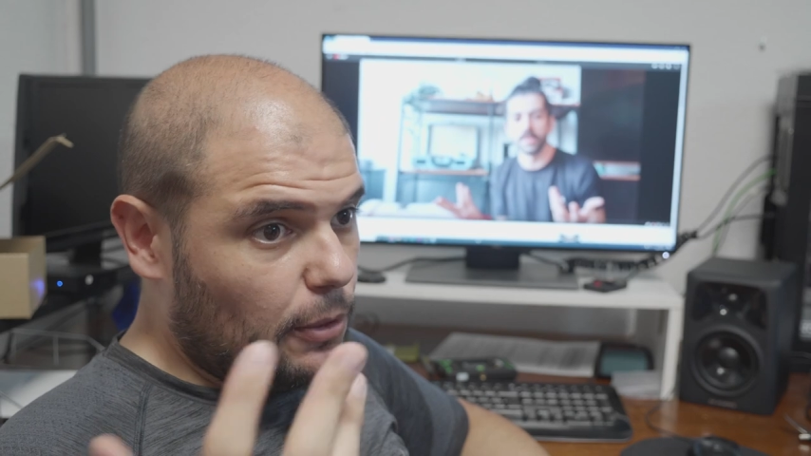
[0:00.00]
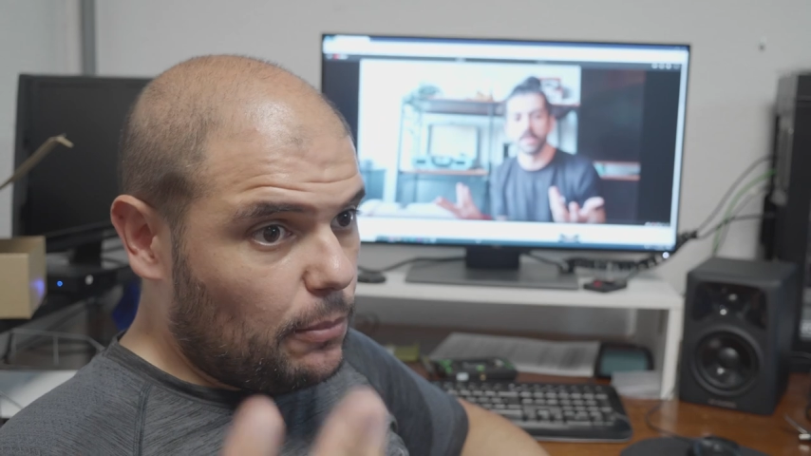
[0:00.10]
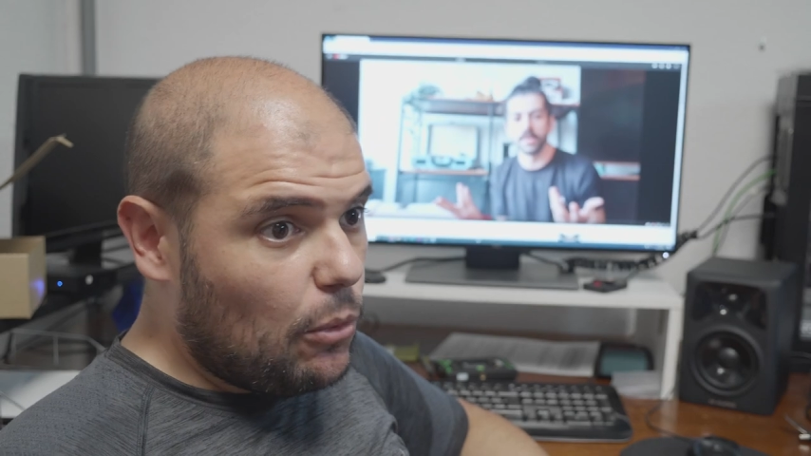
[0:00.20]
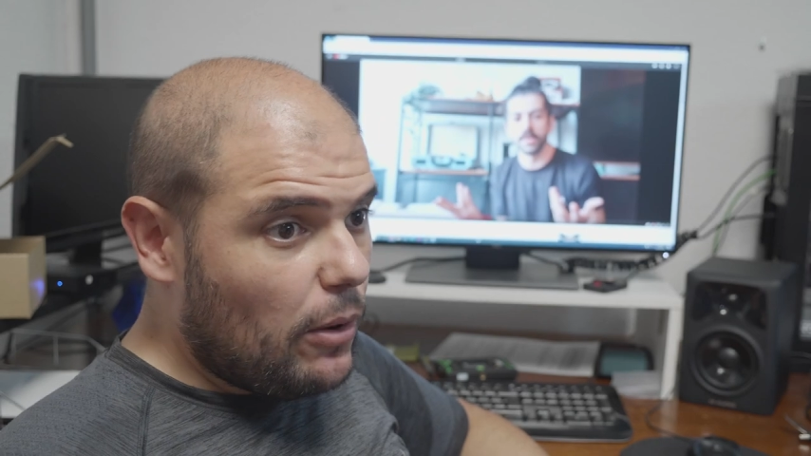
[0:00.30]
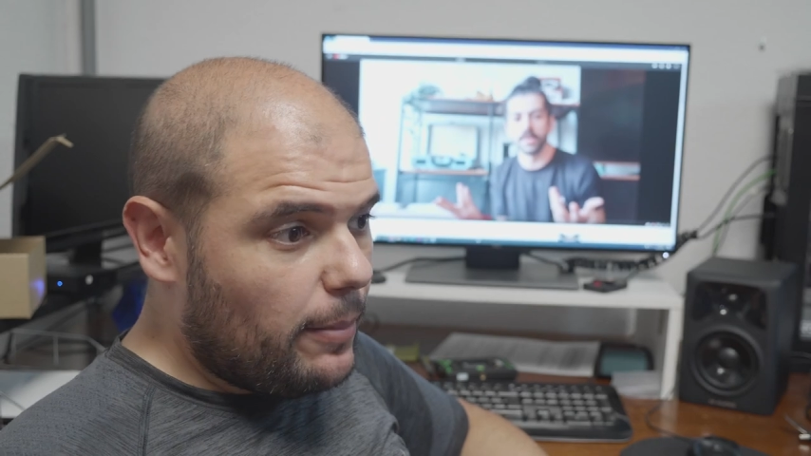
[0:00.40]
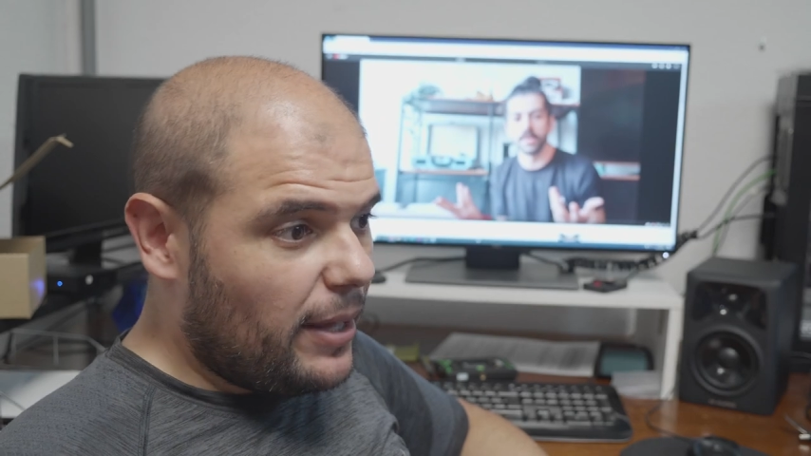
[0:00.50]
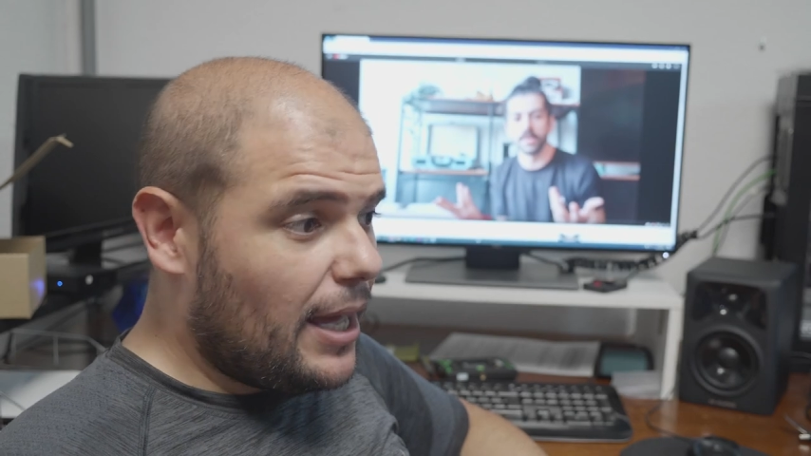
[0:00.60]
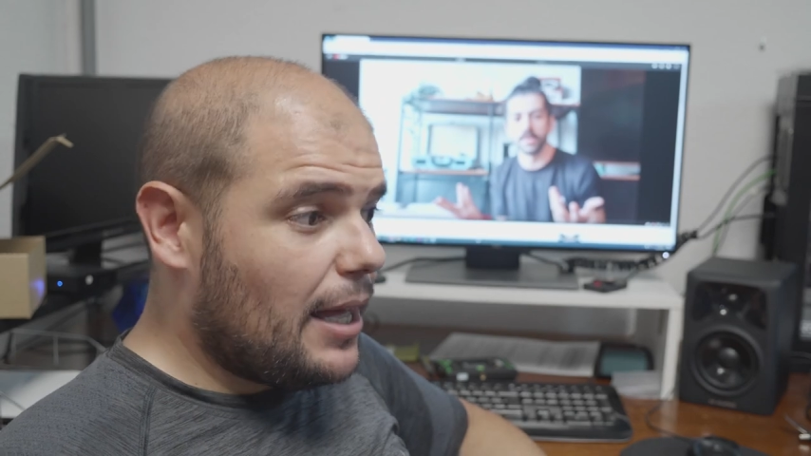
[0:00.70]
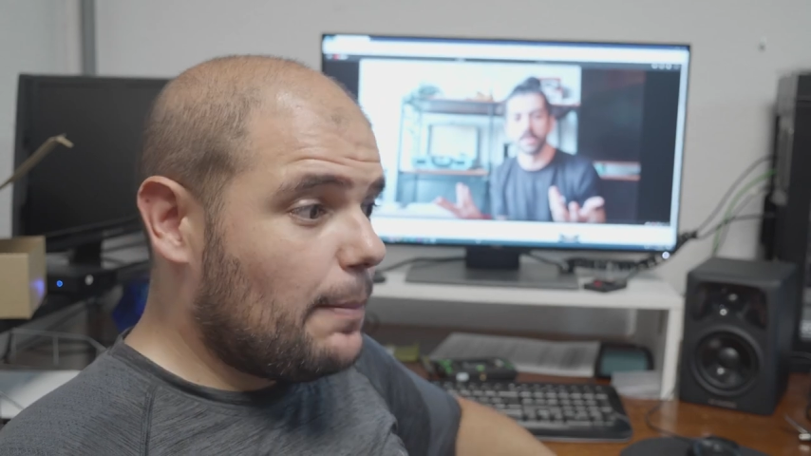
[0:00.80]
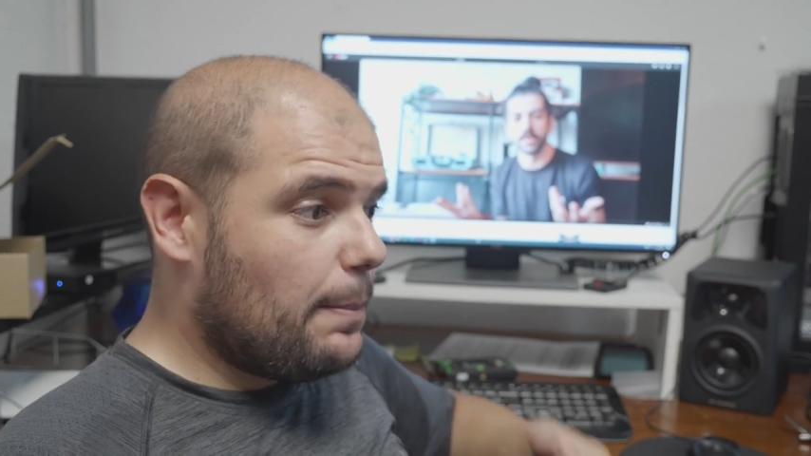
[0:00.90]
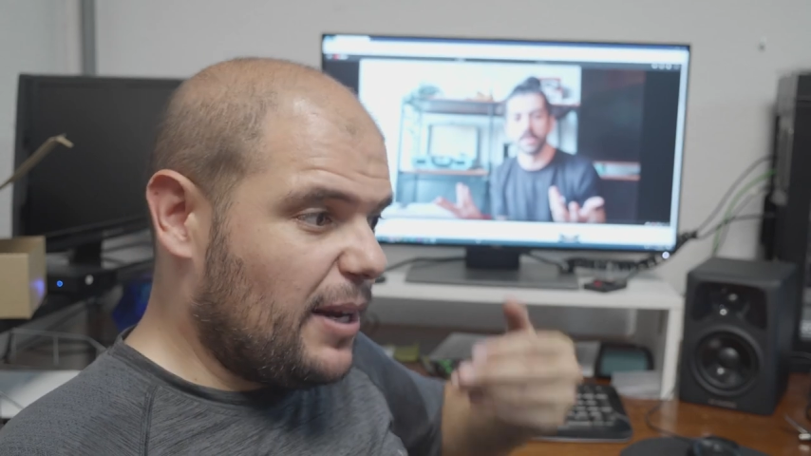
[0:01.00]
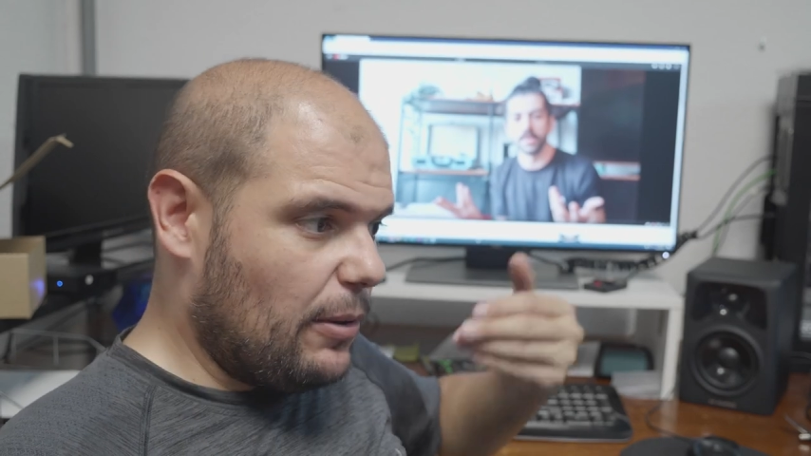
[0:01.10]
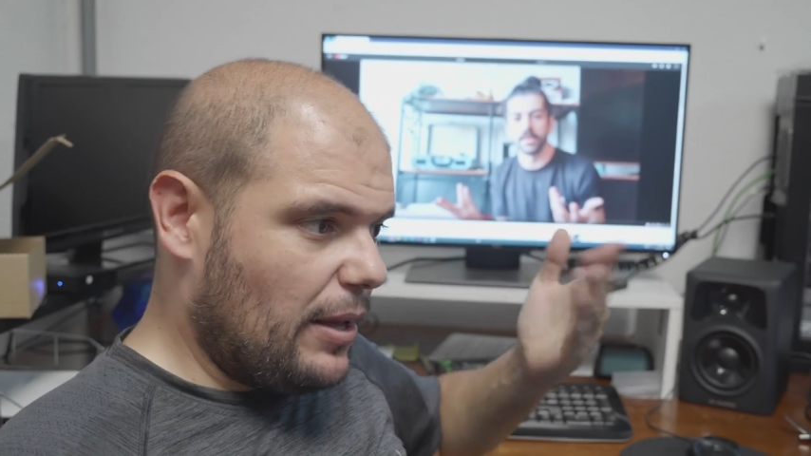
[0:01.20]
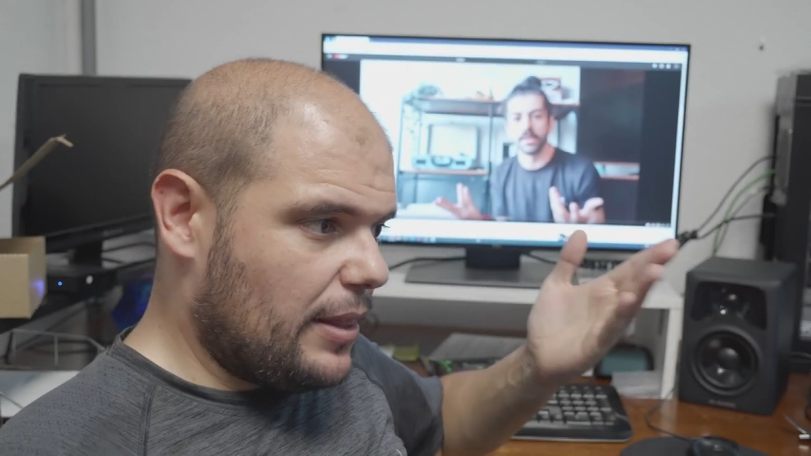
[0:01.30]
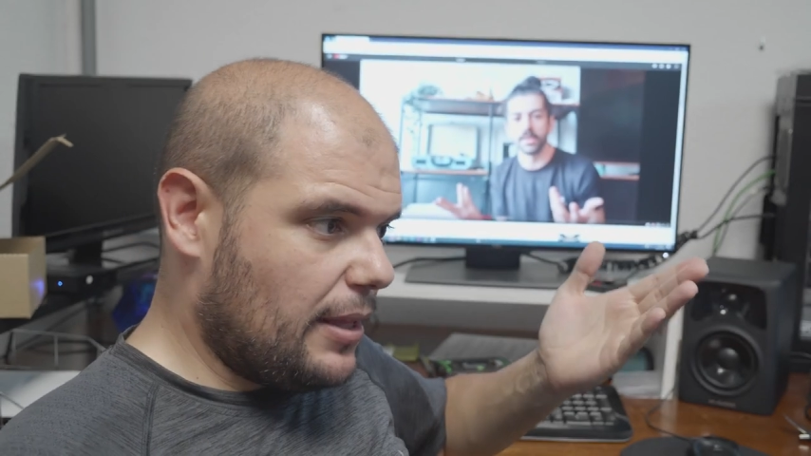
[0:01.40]
promueve A
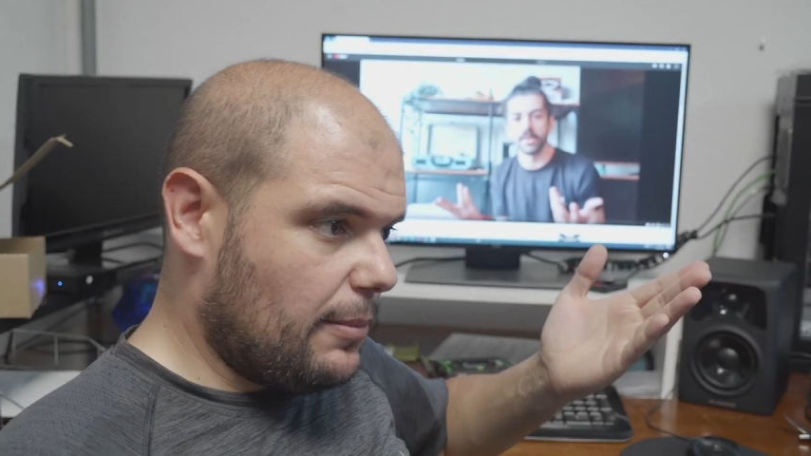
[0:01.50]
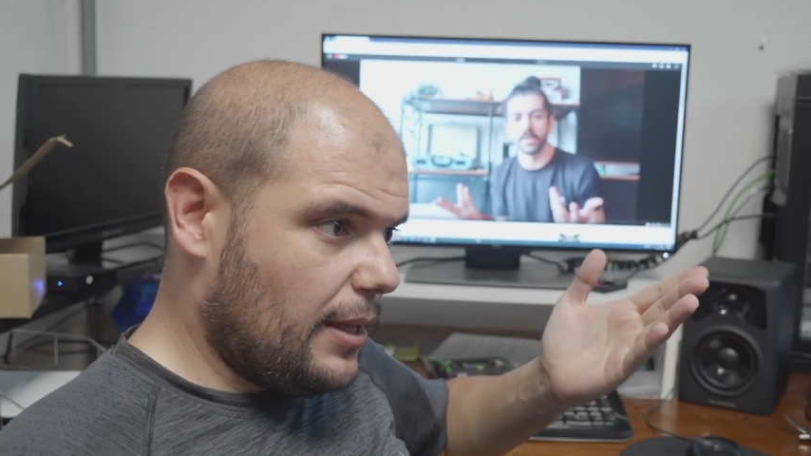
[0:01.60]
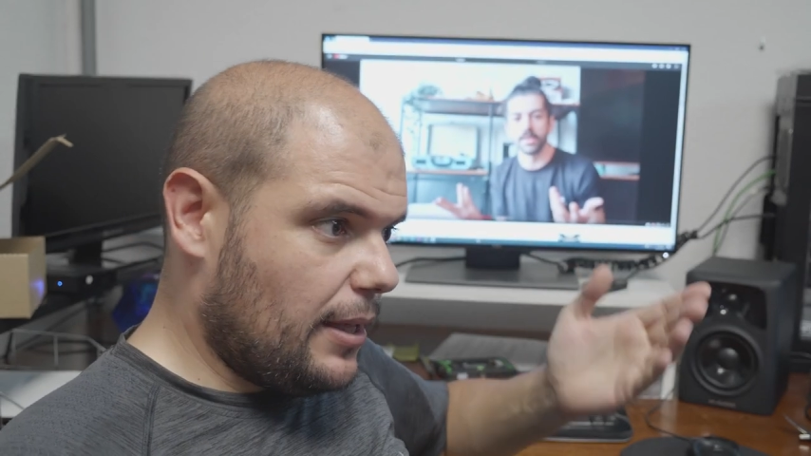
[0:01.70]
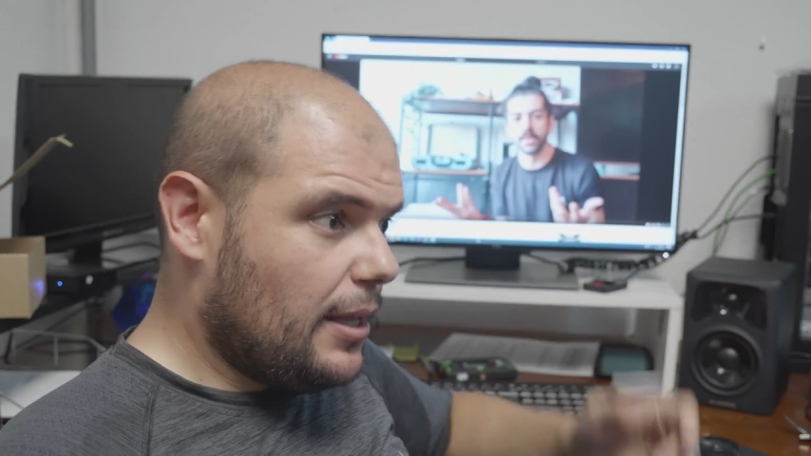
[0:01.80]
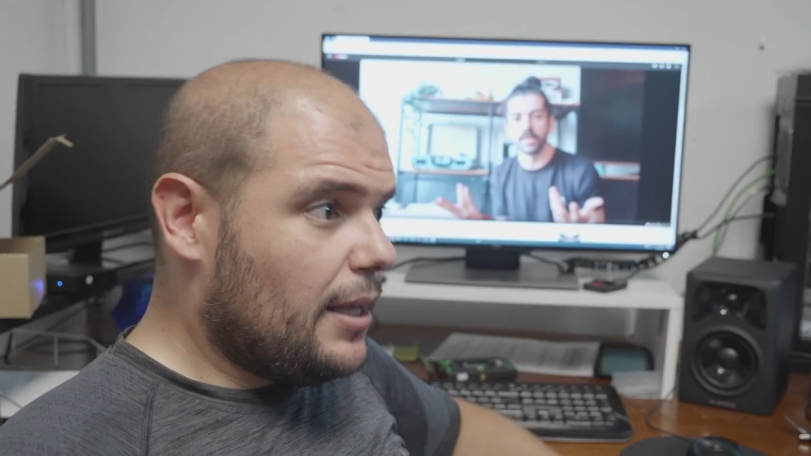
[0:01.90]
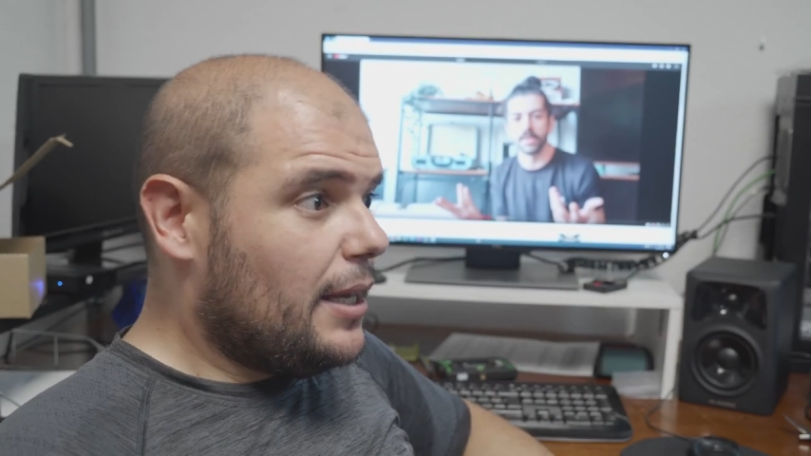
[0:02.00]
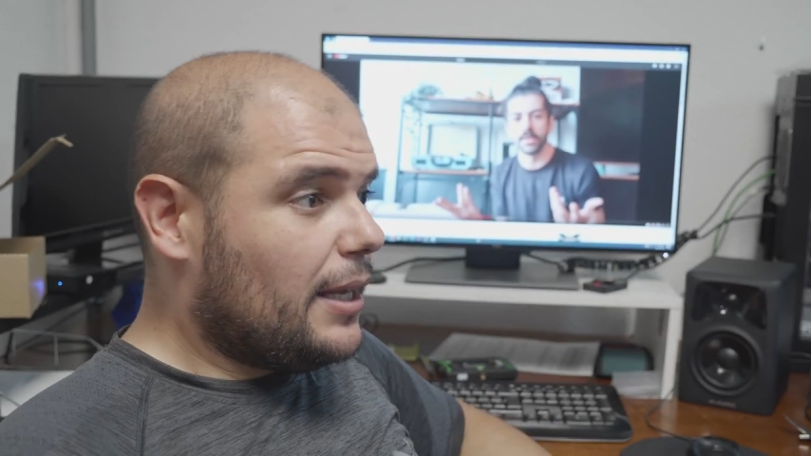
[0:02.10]
pero hace B,